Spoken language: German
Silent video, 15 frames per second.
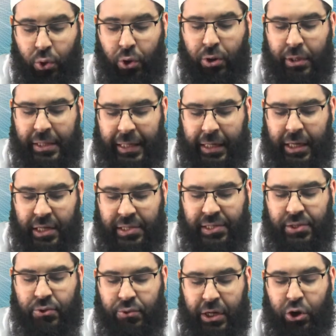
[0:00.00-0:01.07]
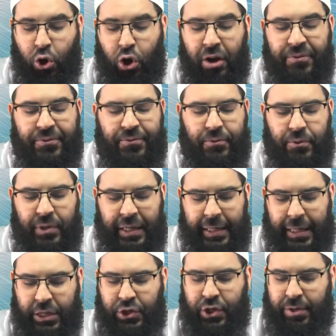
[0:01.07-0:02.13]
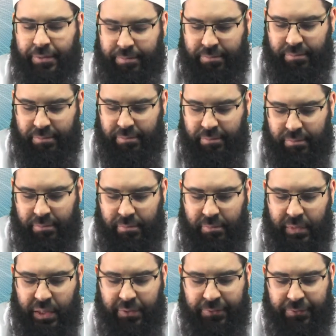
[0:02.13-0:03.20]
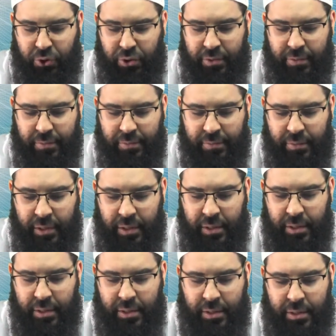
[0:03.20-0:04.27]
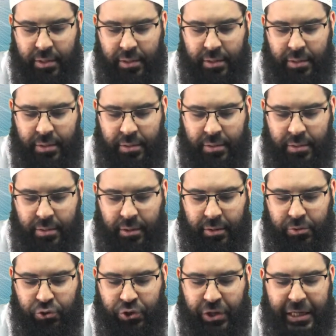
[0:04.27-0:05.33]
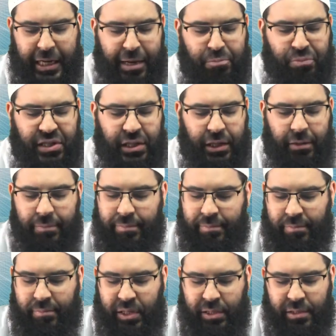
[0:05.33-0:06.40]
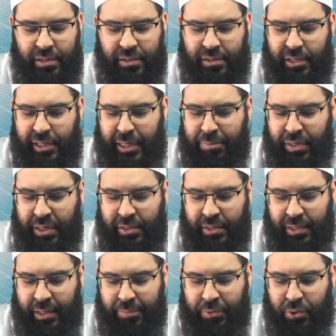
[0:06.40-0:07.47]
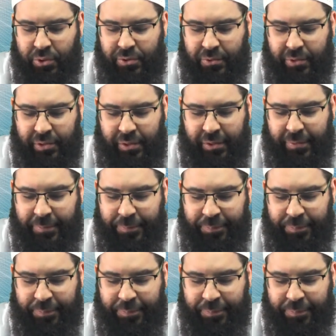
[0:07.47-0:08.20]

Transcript: Early History of Religion ja, von ja, JMC. Das, die lieben ja diese Abkürzung, die.